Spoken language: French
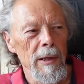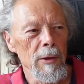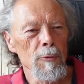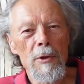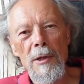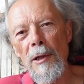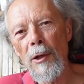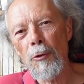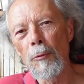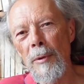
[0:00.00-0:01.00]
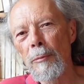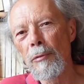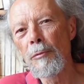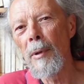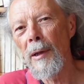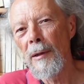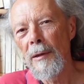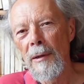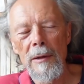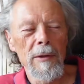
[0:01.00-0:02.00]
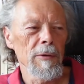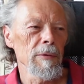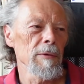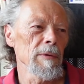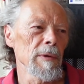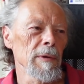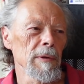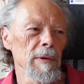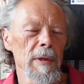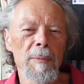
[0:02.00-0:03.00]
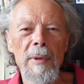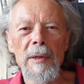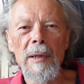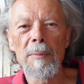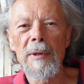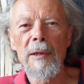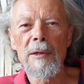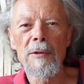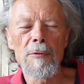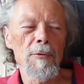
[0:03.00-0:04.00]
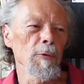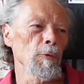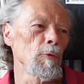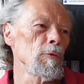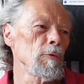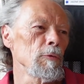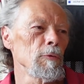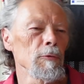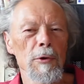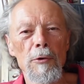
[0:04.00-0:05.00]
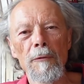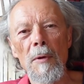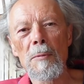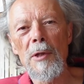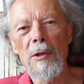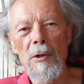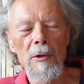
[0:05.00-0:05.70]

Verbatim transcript: et où les salaires sont bien plus bas que dans les pays capitalistes centraux, au XIXe siècle,